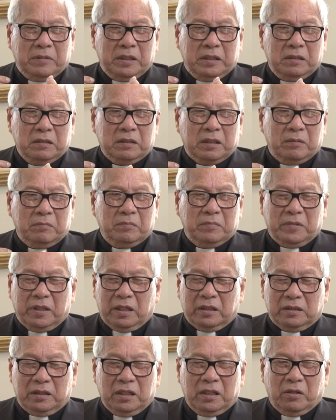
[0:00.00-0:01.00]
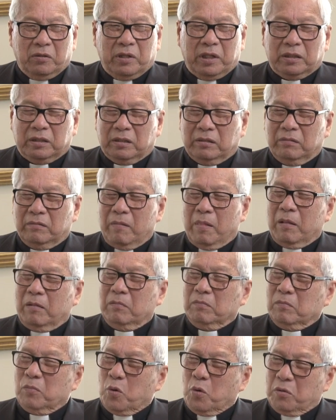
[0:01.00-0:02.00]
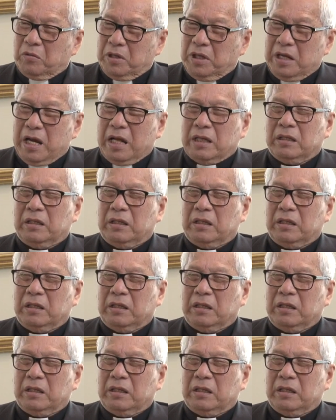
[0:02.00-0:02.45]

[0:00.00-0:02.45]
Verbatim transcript: ức rẫm dạ xin lỗi anh em buồn đi đại